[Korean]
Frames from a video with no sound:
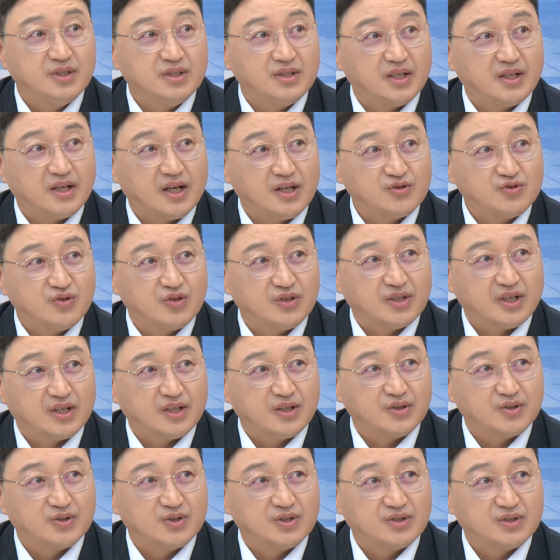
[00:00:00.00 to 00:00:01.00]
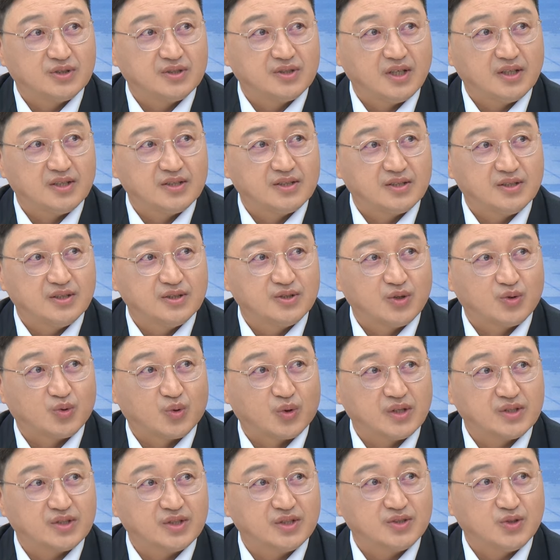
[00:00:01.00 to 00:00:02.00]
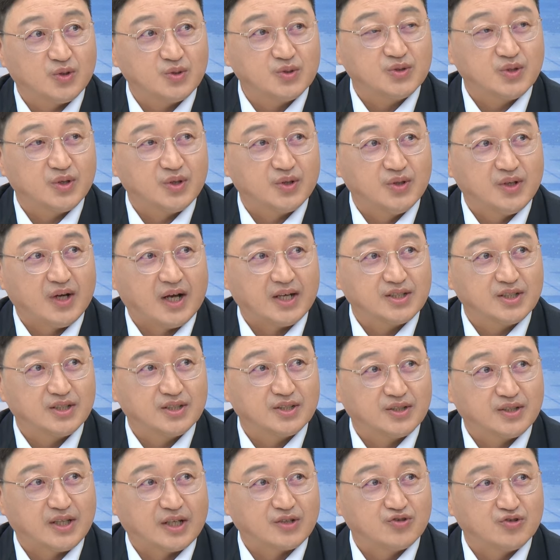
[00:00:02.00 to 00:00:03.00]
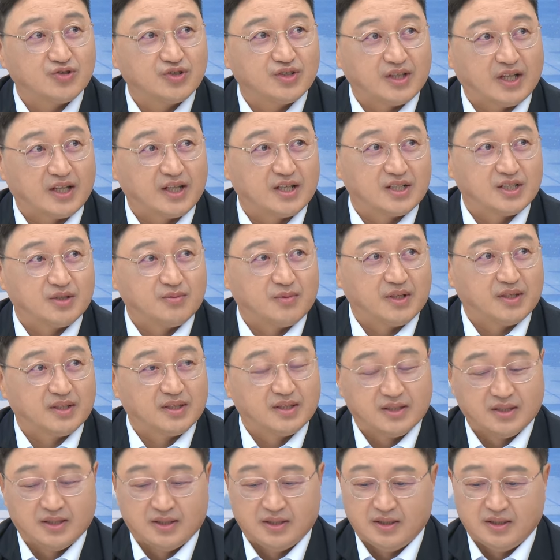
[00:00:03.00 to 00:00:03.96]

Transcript: 인하 할수 있다는 스탠스를 이제 돌아서 섰어요. 아직 낮추진 않았지만. 네.